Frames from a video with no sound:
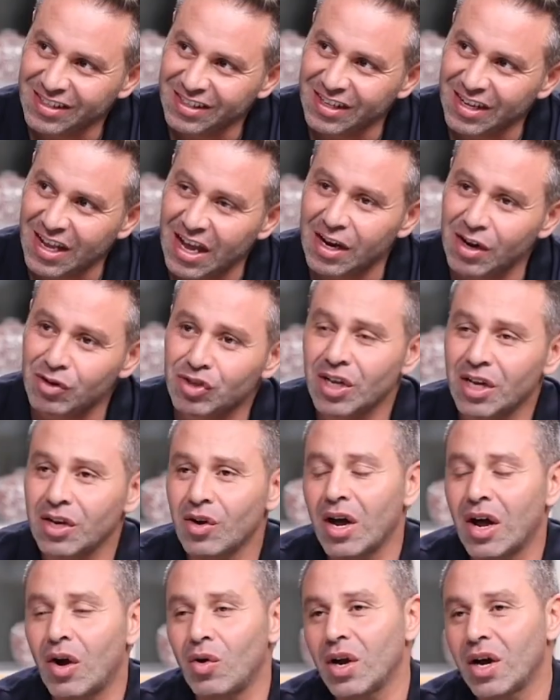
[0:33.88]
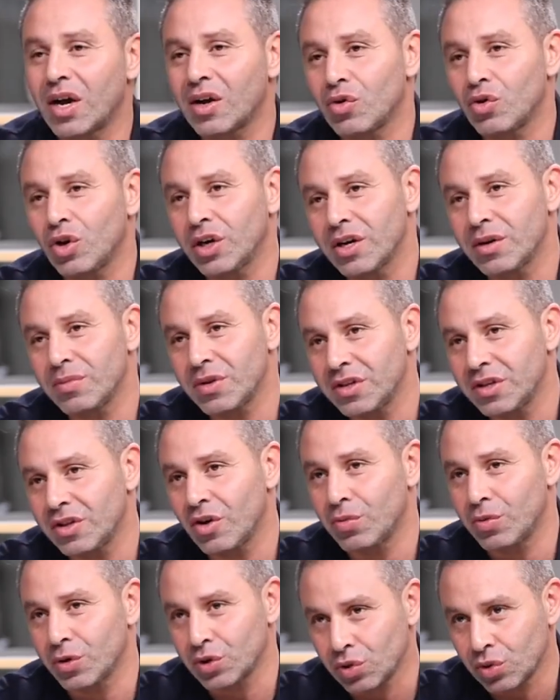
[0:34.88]
لا انا استنى اقول لك يروح ريال مدريد
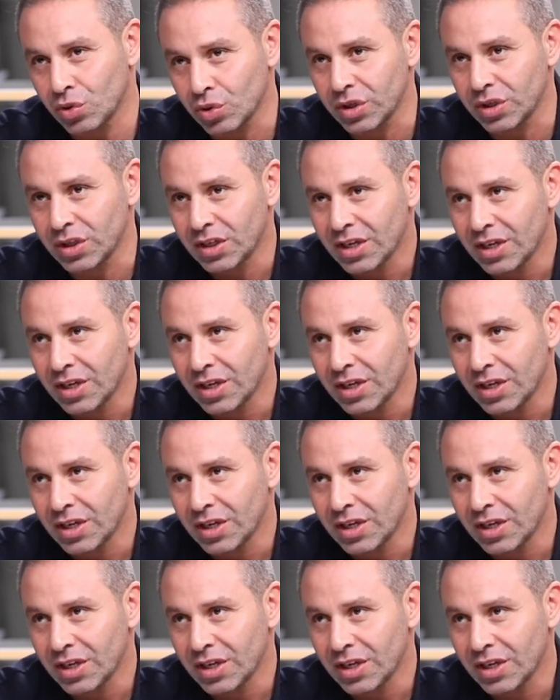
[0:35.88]
او برشلونه